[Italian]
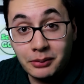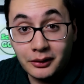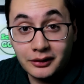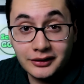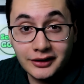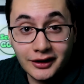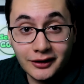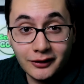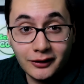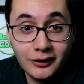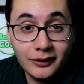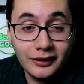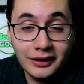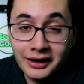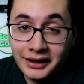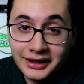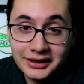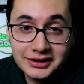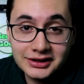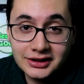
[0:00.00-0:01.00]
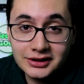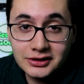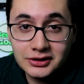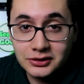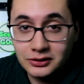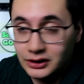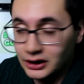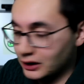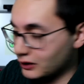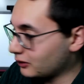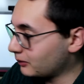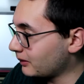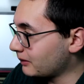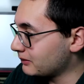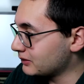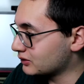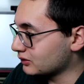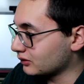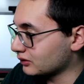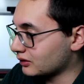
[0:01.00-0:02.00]
porterò la recensione come
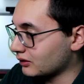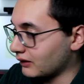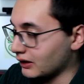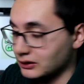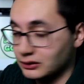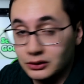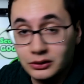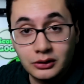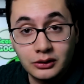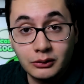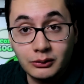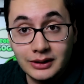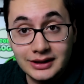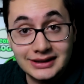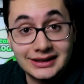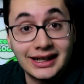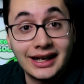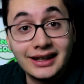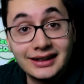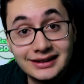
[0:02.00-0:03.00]
mi sono trovato con questa